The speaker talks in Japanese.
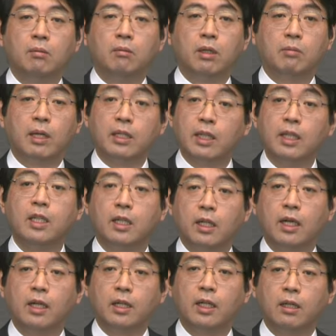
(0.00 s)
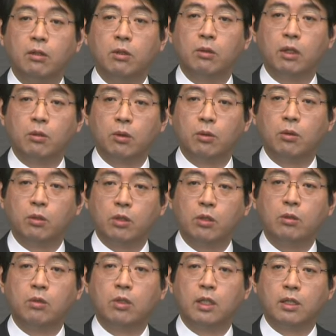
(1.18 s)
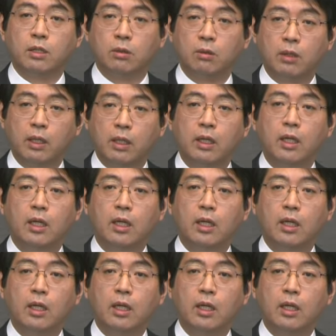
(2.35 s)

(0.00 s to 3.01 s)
まあ、真っ先に考えるようなことの一つですので